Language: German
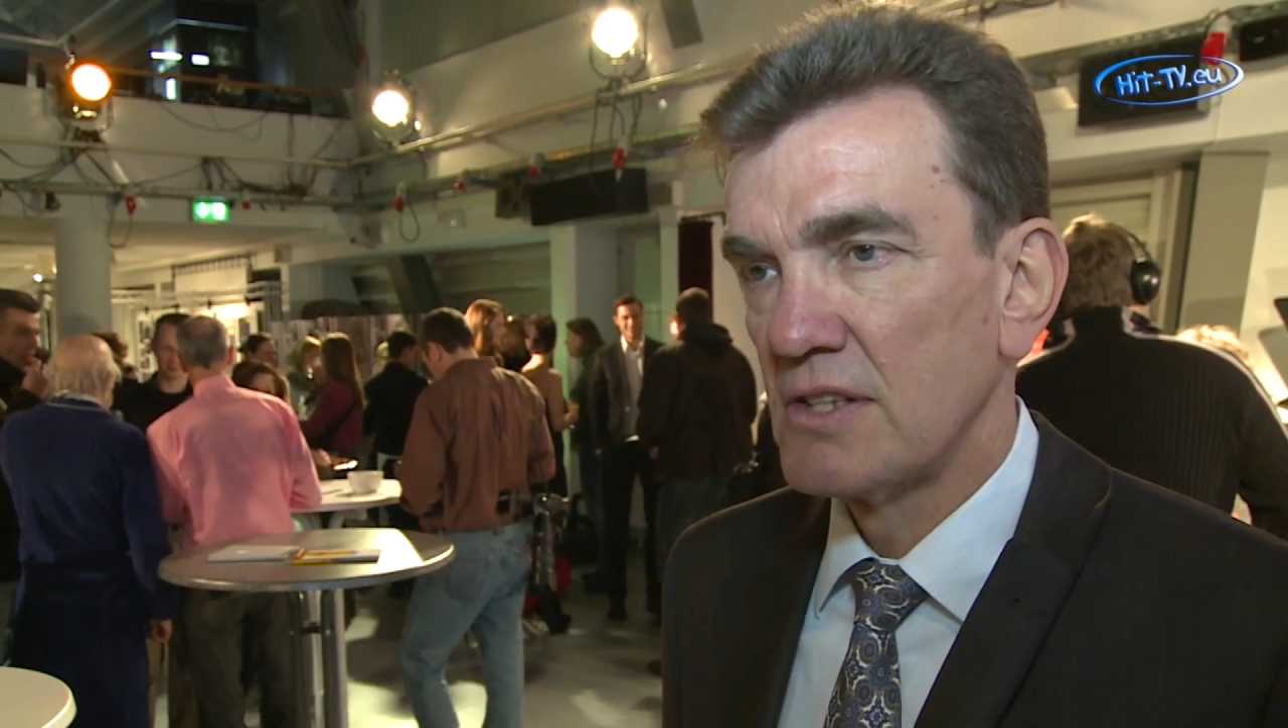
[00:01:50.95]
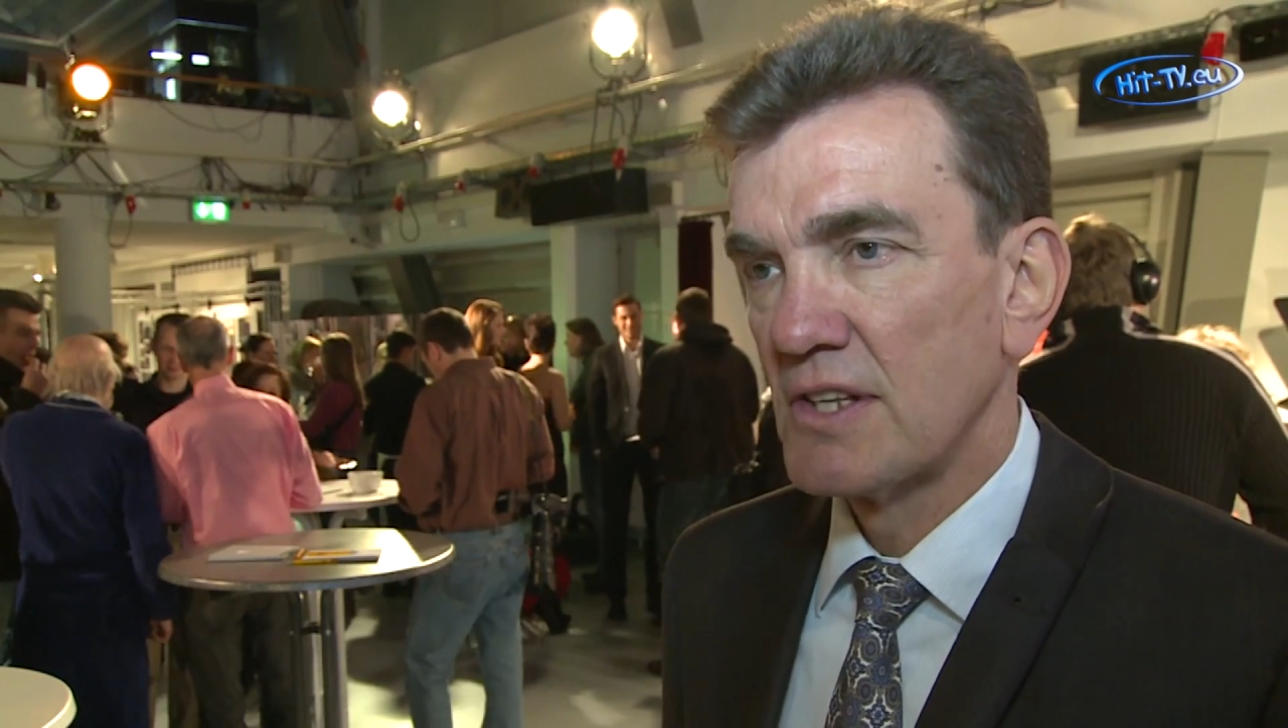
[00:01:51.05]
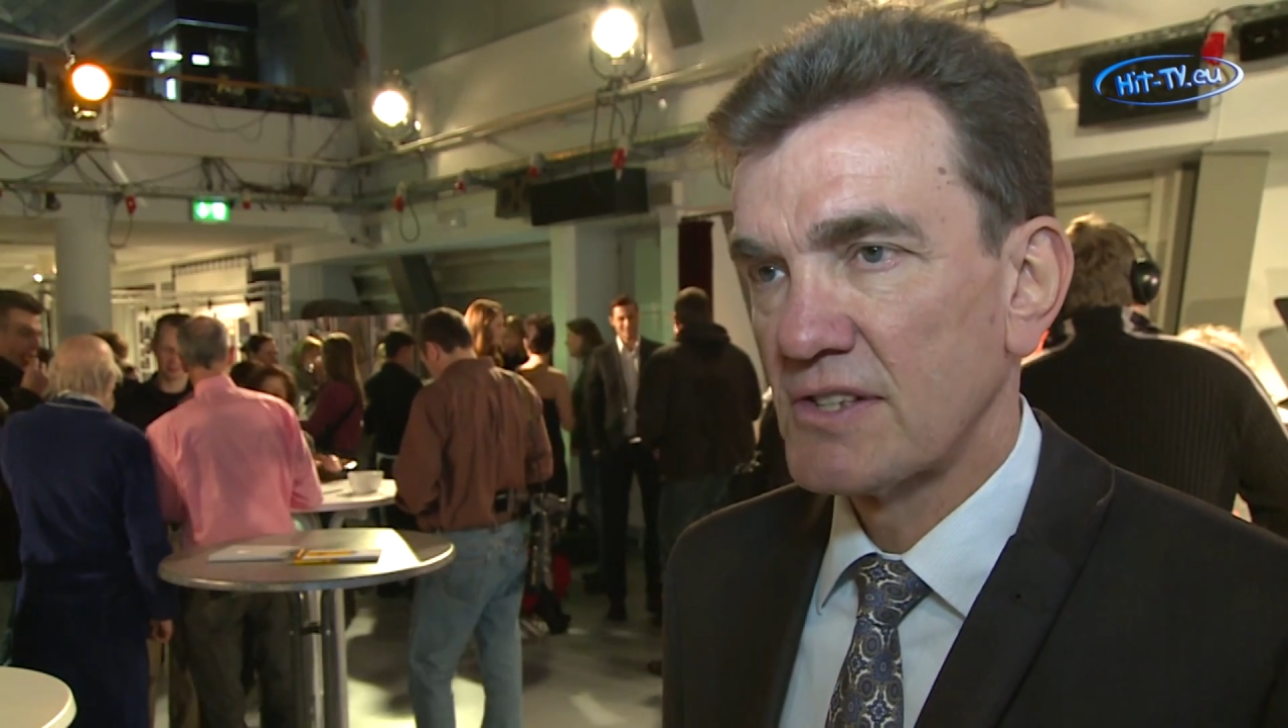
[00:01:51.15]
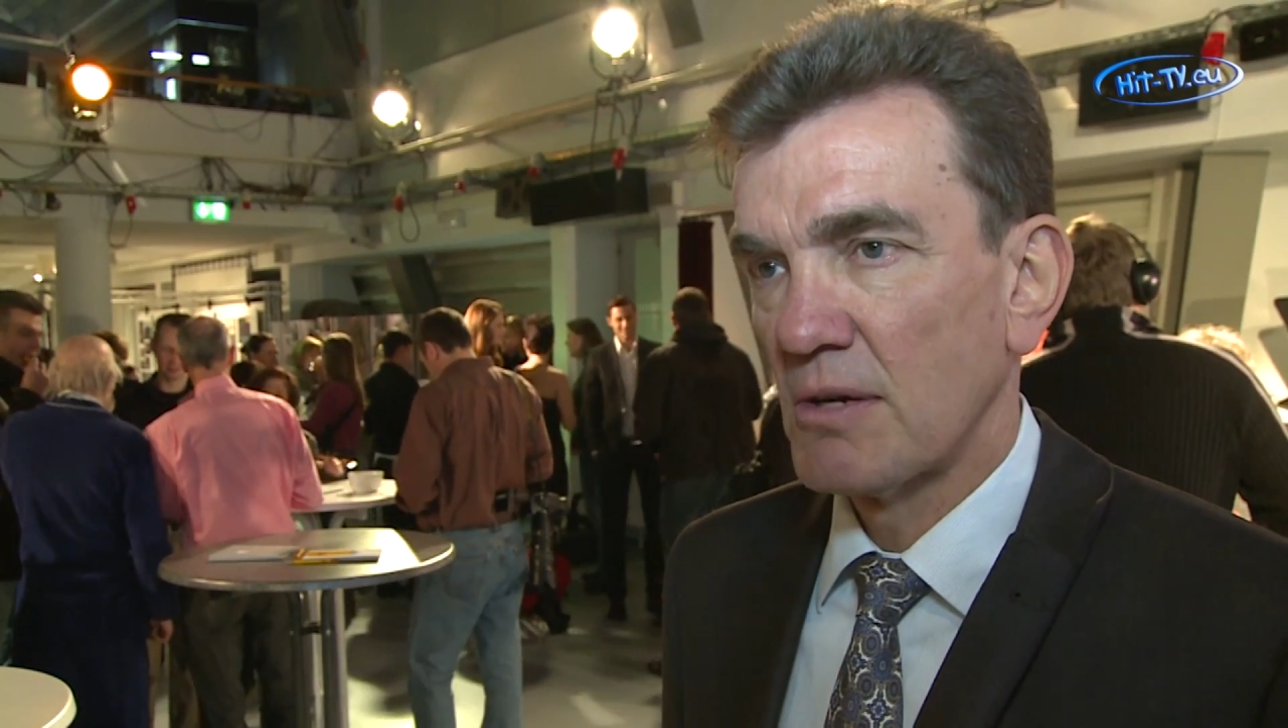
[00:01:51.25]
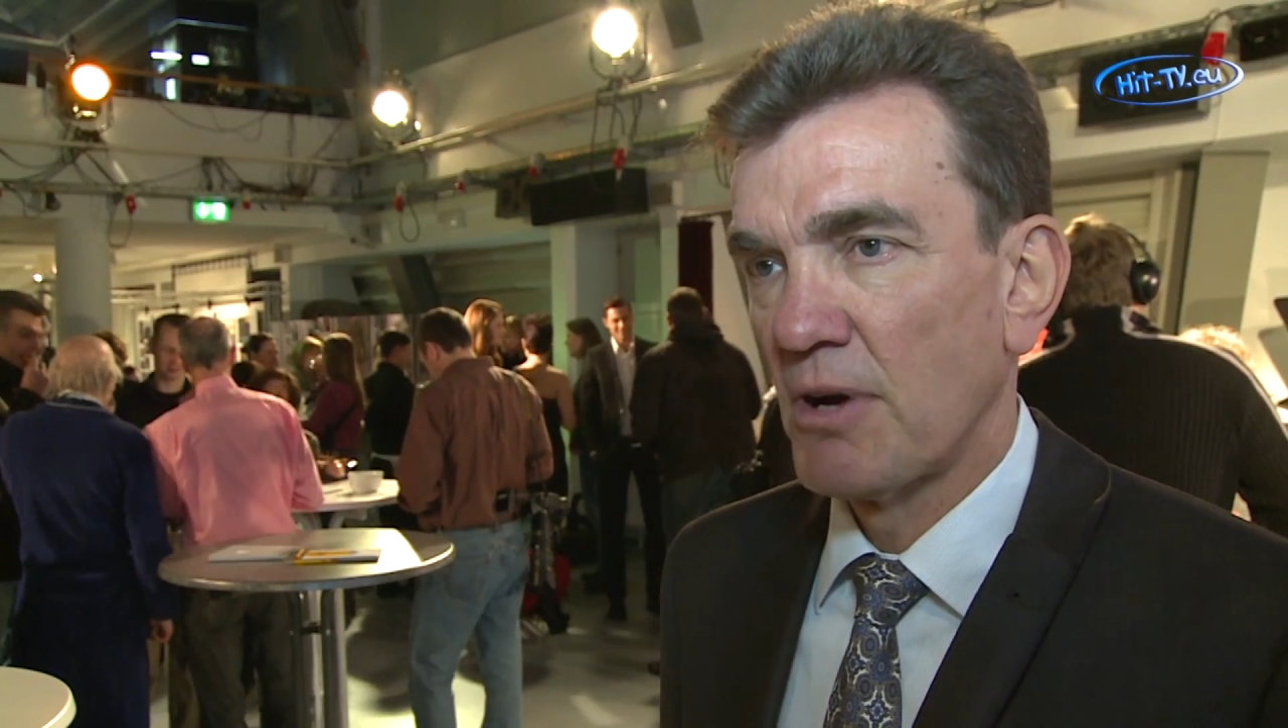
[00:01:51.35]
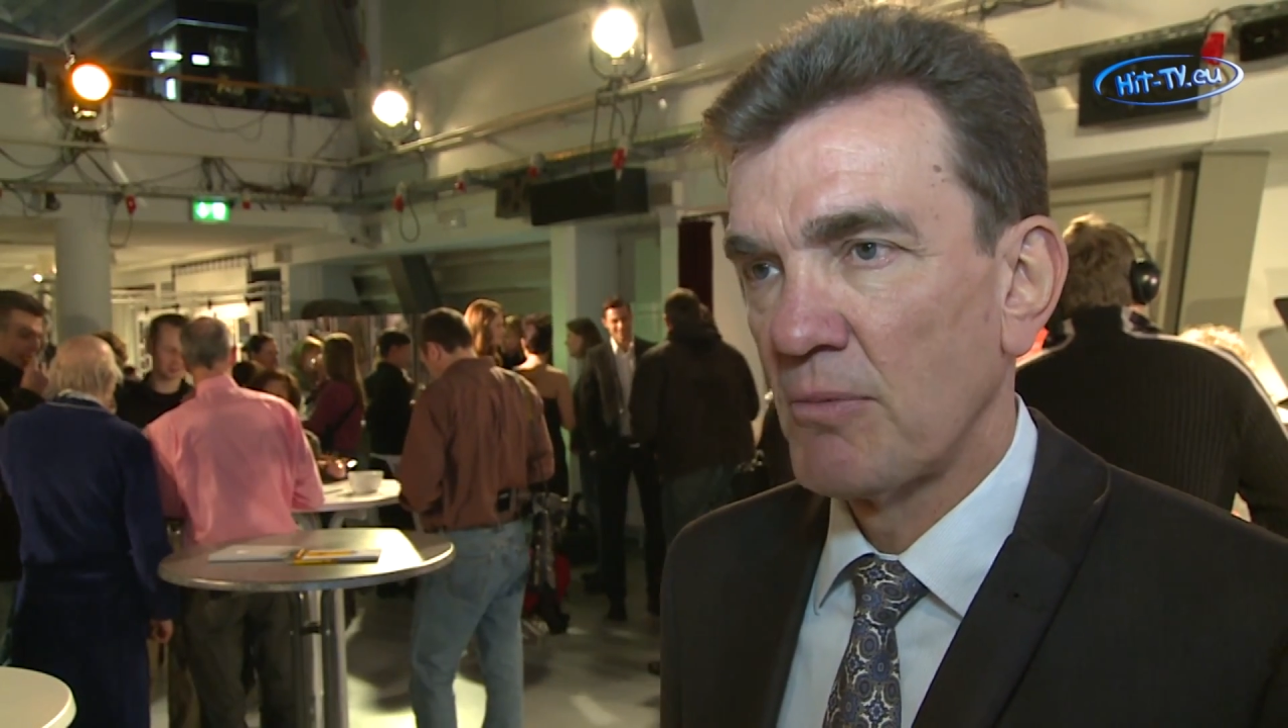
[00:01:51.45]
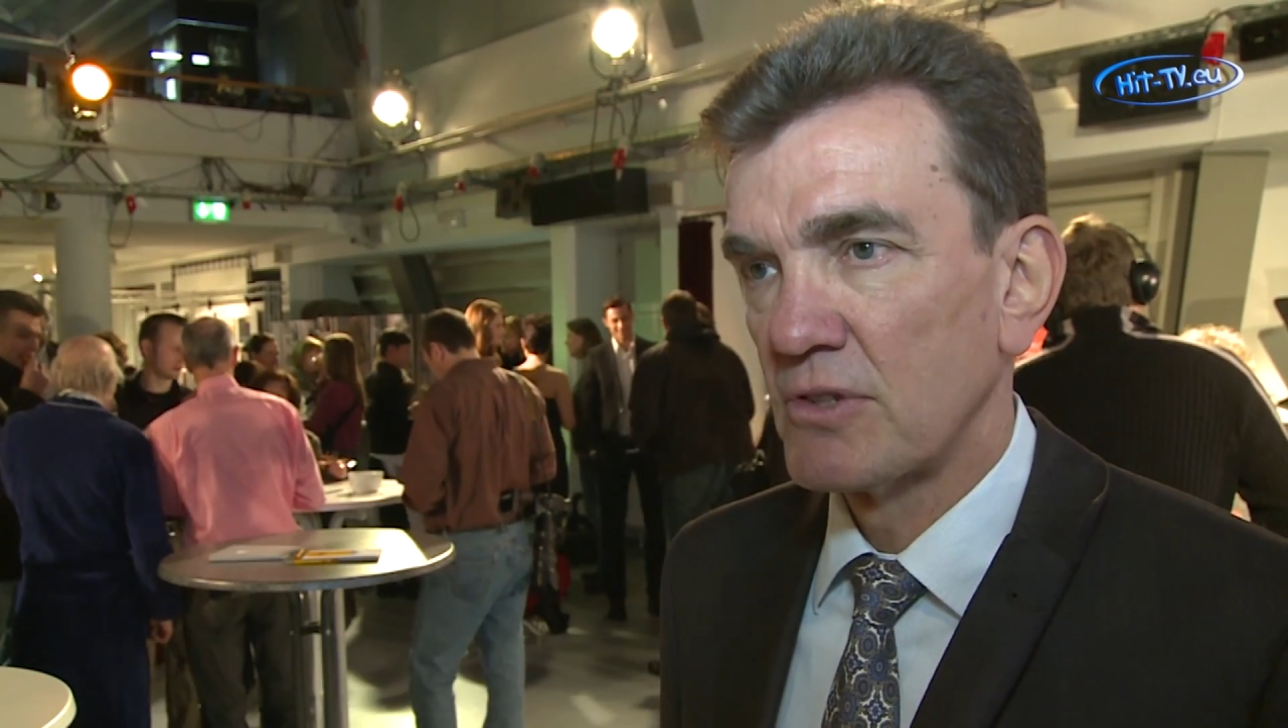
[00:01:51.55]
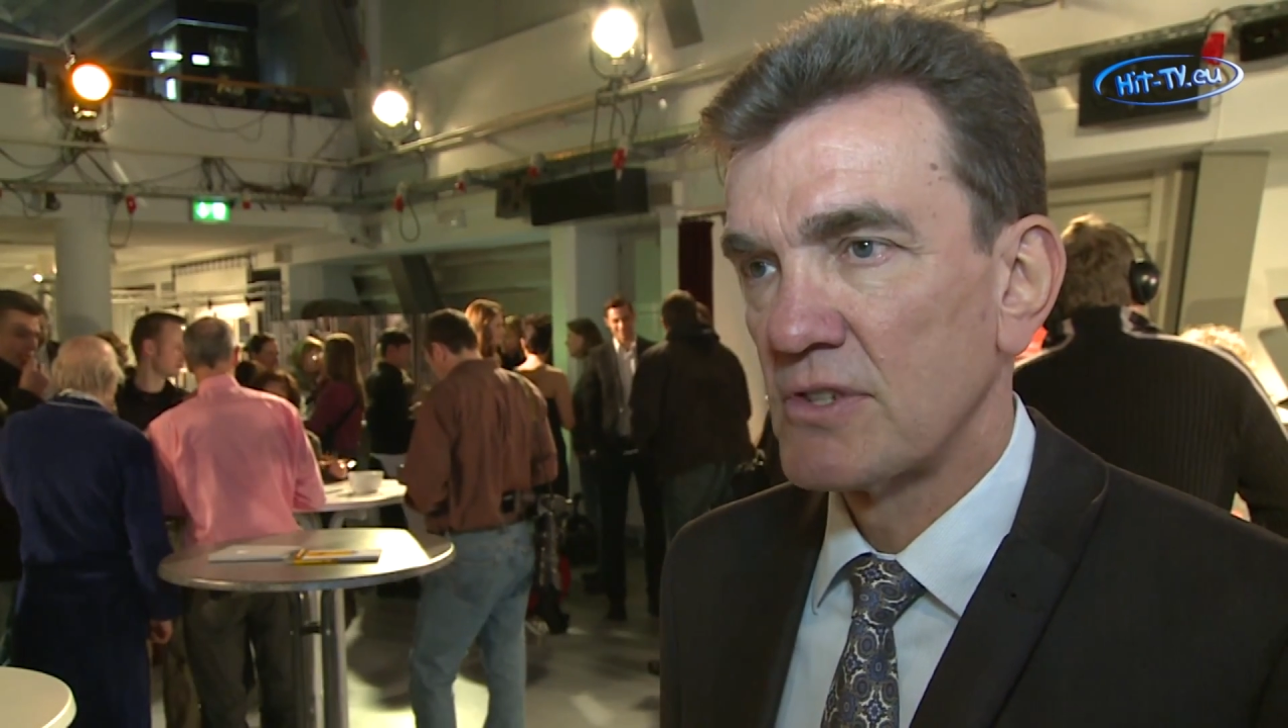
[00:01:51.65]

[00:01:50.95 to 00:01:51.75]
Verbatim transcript: Deshalb haben wir